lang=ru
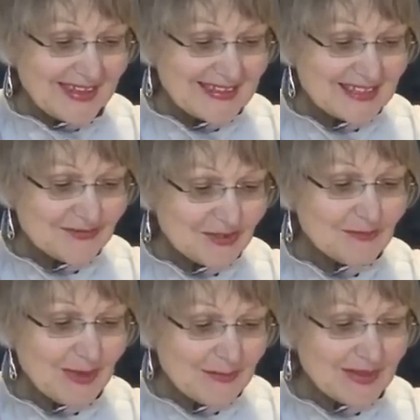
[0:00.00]
если
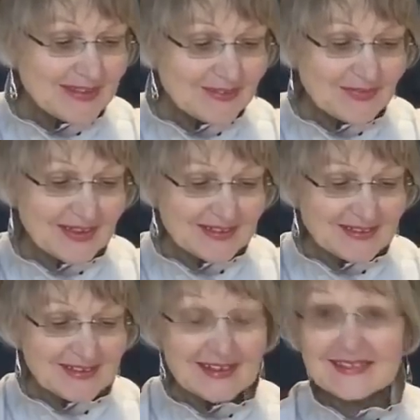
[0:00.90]
вы в момент в
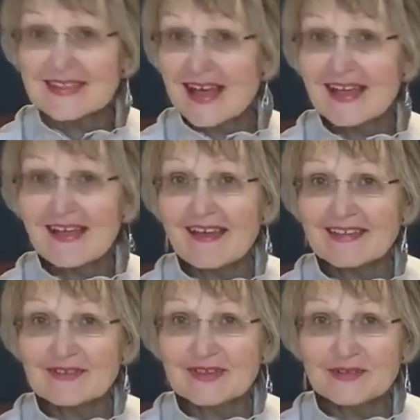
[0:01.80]
этот, не зная
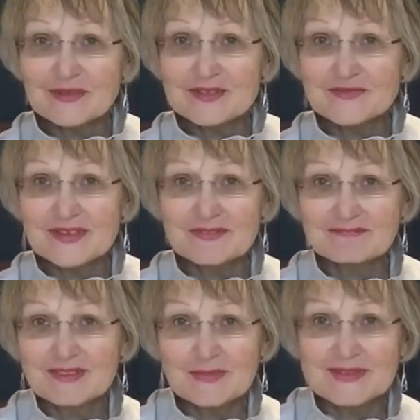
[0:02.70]
этого, то есть вы
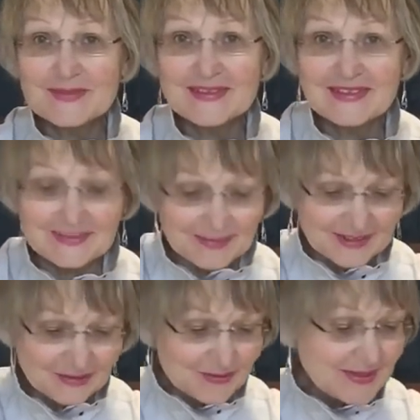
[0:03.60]
не посмотрели
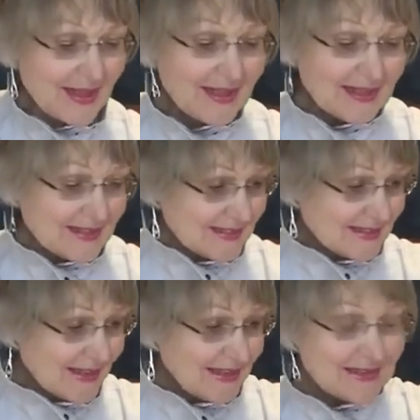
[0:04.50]
прогноз, не
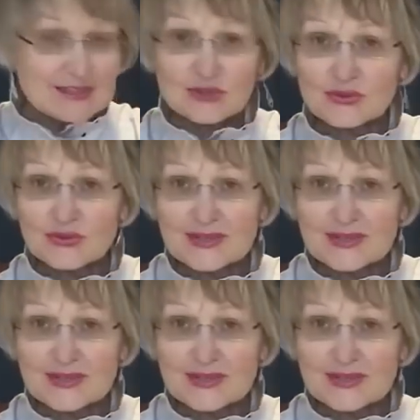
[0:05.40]
зная этих